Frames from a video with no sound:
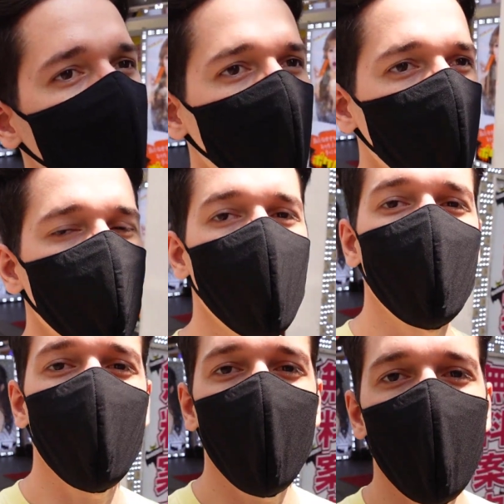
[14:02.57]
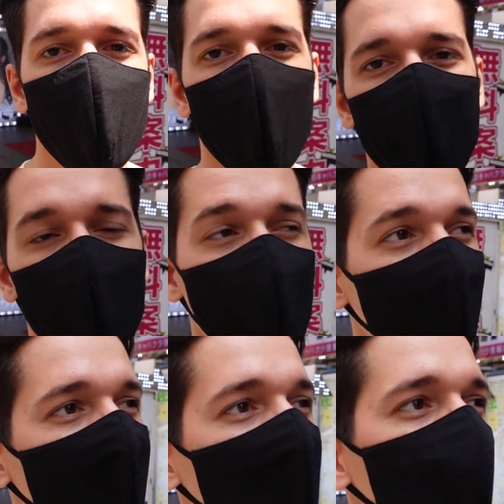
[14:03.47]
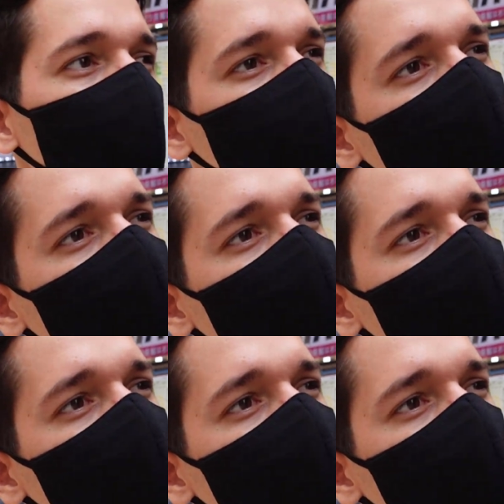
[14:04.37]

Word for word: Genelde bu tarz yerler zaten masaj